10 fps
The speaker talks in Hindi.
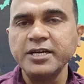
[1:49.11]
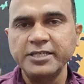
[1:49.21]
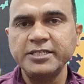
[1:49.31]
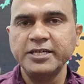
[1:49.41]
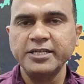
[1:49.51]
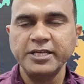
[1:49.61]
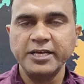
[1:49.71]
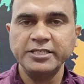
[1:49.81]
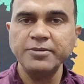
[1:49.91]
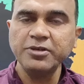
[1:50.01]
करने से डरते
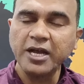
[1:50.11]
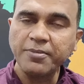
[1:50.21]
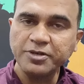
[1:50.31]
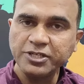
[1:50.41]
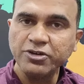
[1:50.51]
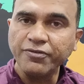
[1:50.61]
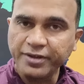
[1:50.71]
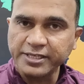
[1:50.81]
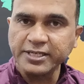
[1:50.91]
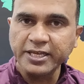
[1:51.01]
हैं जब तक आप किसी को
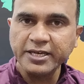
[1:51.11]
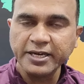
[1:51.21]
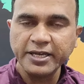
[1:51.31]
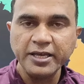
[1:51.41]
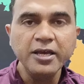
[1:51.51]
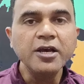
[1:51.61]
फेस नहीं करेंगे